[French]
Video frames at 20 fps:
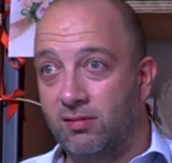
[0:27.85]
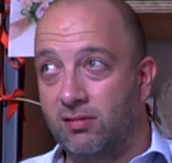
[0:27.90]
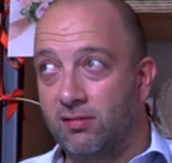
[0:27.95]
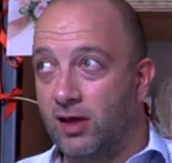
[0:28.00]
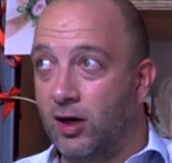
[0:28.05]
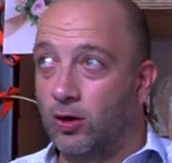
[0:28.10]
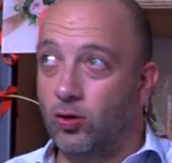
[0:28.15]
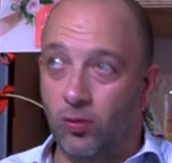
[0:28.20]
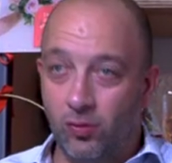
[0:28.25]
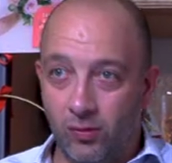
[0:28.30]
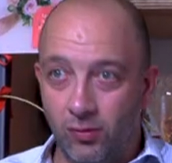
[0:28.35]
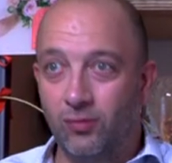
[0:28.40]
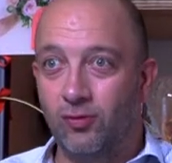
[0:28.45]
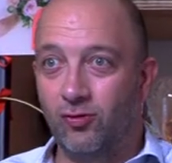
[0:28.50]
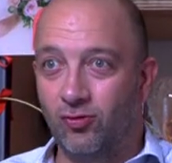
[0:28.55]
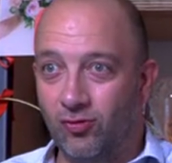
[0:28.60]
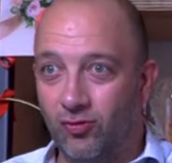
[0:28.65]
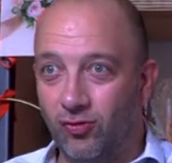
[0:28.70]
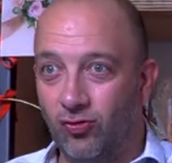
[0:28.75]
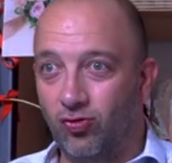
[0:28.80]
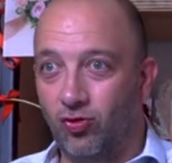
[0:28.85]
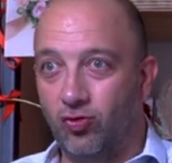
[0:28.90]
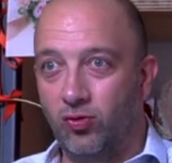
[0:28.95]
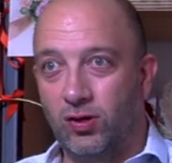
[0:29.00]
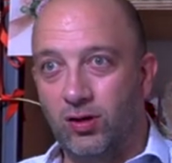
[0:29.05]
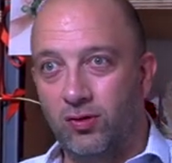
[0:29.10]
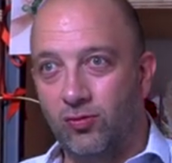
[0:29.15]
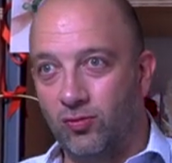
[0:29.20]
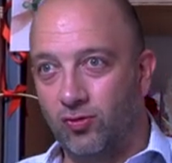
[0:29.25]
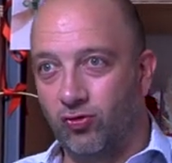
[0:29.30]
cinq 5 ans euh,
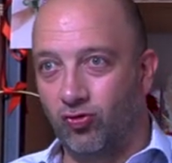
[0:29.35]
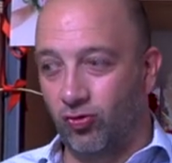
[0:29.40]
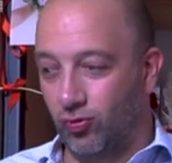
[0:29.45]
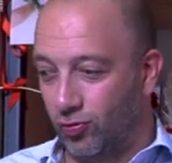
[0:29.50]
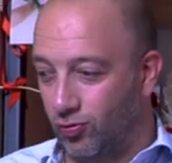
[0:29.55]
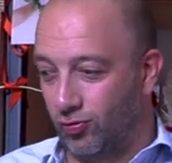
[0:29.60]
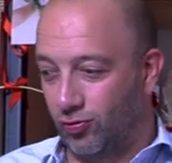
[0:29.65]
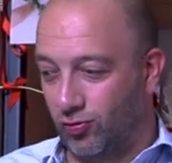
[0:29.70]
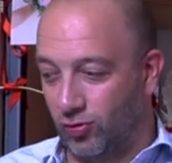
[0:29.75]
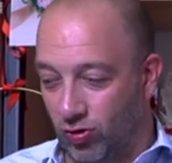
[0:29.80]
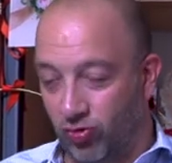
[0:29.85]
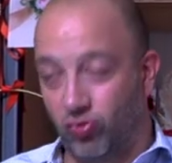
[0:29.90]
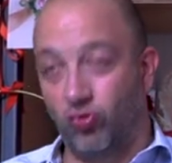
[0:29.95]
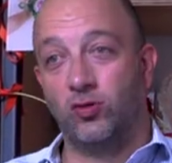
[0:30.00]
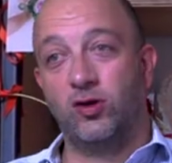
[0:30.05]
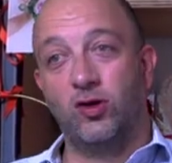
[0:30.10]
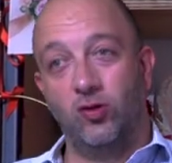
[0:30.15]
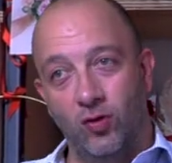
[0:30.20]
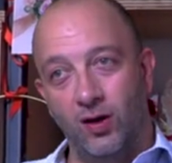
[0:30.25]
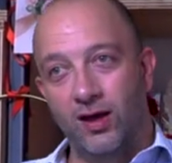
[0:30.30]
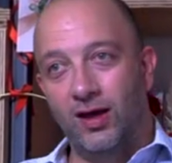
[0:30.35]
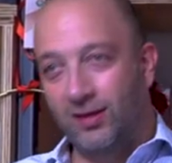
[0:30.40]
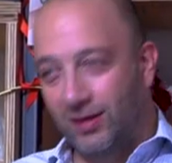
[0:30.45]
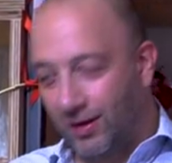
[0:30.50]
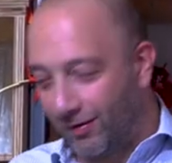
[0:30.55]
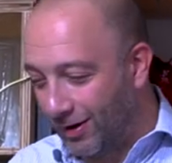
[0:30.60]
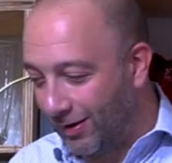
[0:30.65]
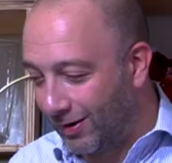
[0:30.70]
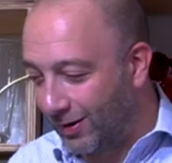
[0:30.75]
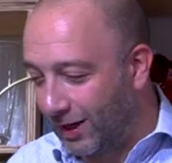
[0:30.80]
aujourd'hui. Je, continuerai à
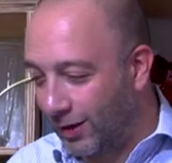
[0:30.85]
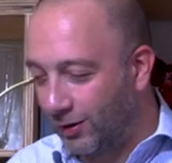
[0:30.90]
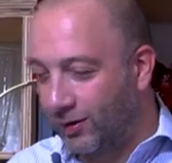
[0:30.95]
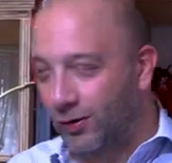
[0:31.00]
travailler avec